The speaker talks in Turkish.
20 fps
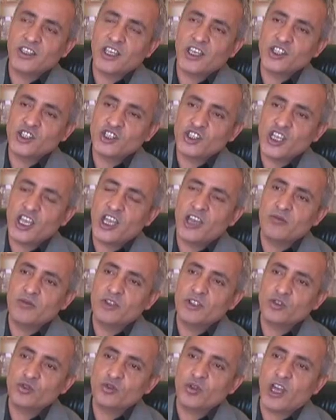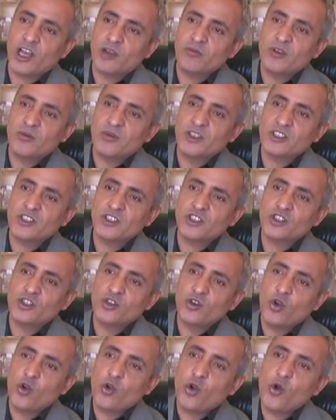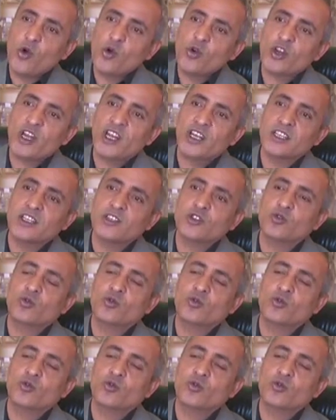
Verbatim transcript: yaş, yağmur, su almaması için o kovuklarda